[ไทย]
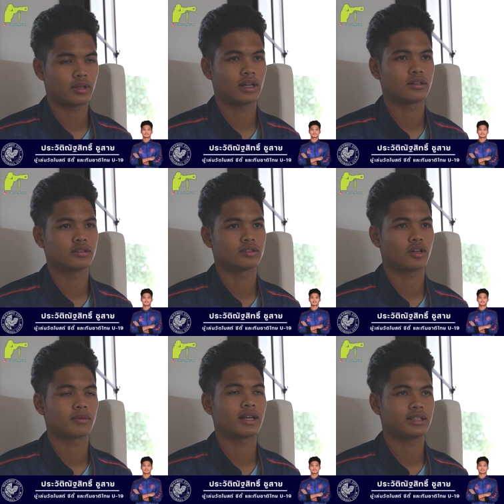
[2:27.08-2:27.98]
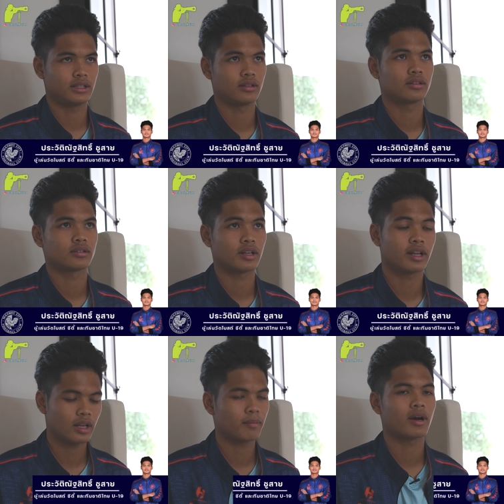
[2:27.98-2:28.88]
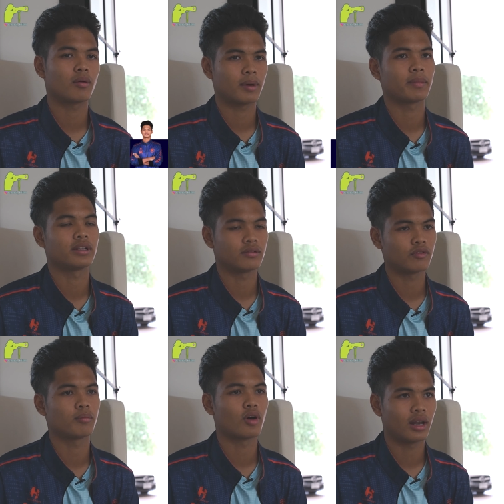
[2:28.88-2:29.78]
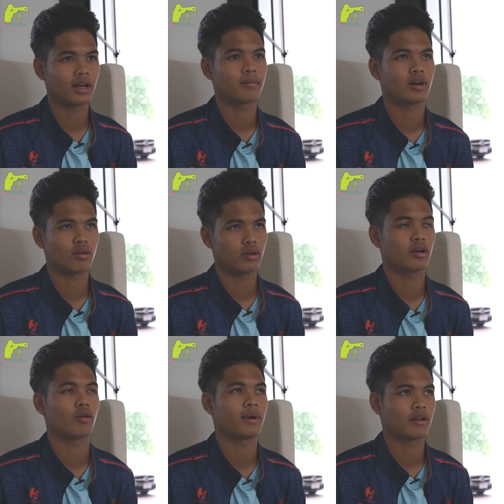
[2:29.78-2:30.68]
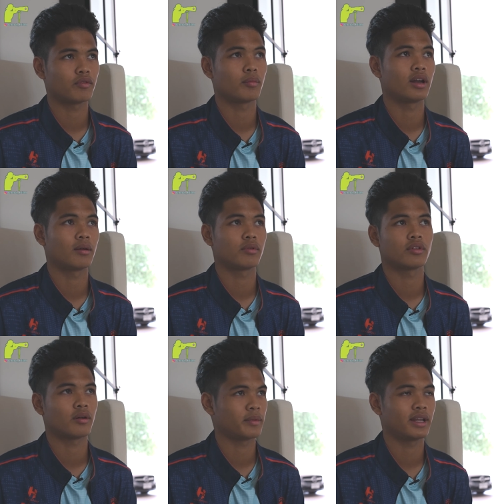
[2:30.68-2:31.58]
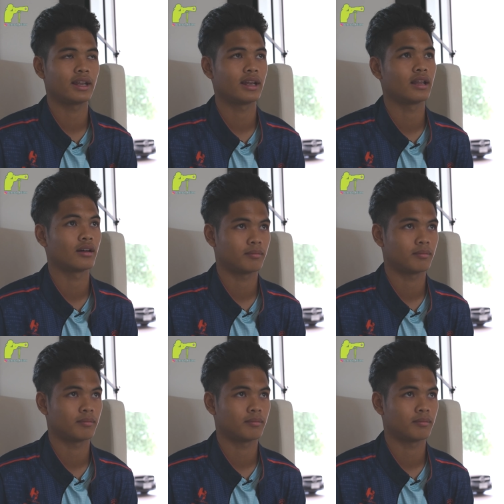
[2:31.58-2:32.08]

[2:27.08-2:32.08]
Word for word: ตอนนั้นซ้อมยากจริง ตอนนี้เริ่มเข้ามาเป็นฟุตบอลแล้วครับ เข้าเรื่องของพาร์ทฟุตบอลแล้วก็ซ้อมไม่ได้เล่นแ